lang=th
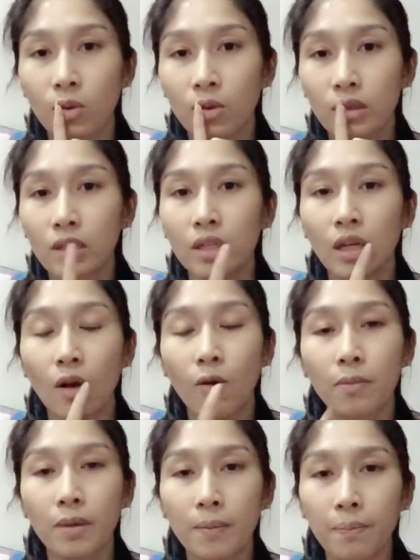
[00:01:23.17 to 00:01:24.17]
คนที่เขา
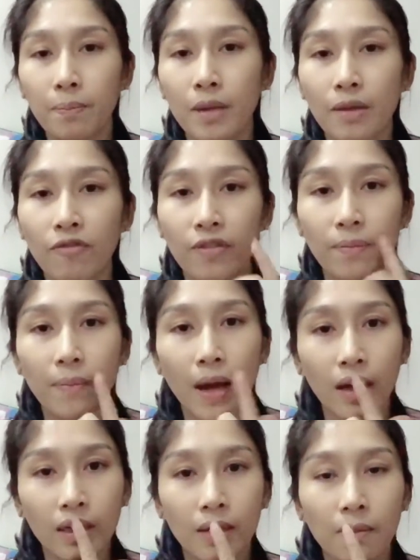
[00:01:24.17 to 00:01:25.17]
มีริมฝี
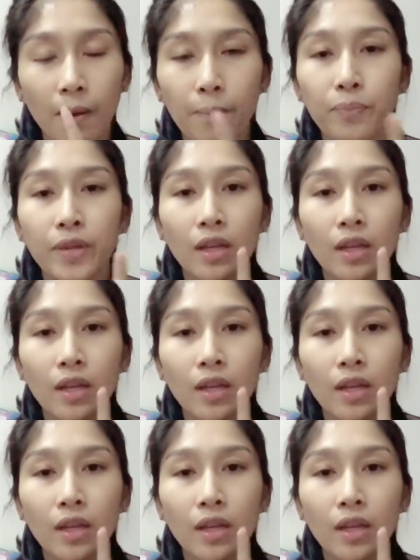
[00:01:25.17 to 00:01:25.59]
ปากที่แบบ